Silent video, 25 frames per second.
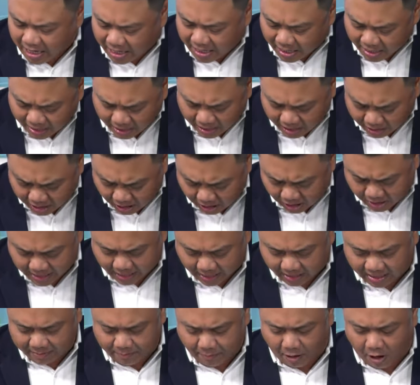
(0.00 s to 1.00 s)
แล้วก็อย่า
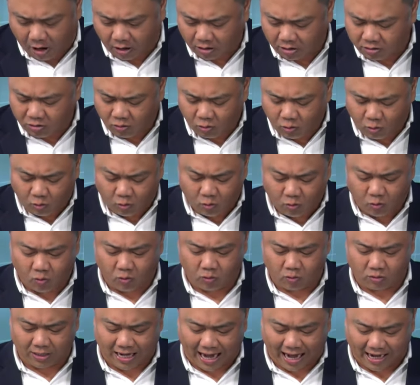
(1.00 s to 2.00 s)
งที่บอกดู
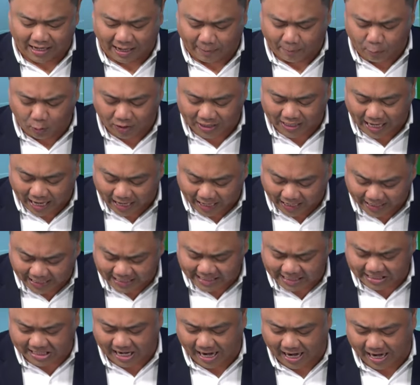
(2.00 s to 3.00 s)
การคำนวณทางคณิต
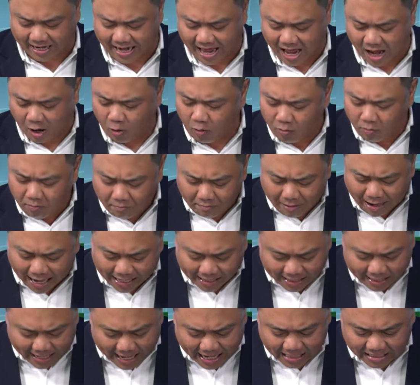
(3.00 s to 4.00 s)
ศาสตร์แล้ว มัน
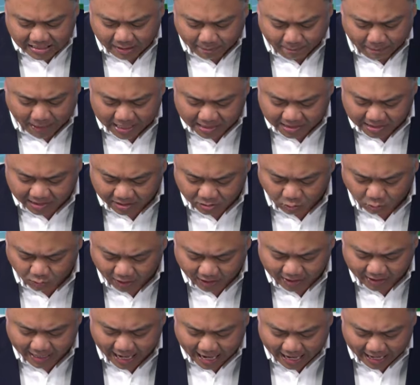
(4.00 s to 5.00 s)
น่าจะไปถึงตรงนั้น
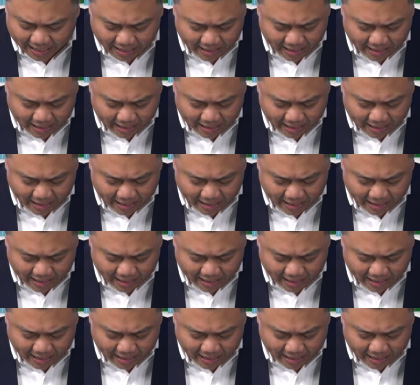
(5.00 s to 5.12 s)
ได้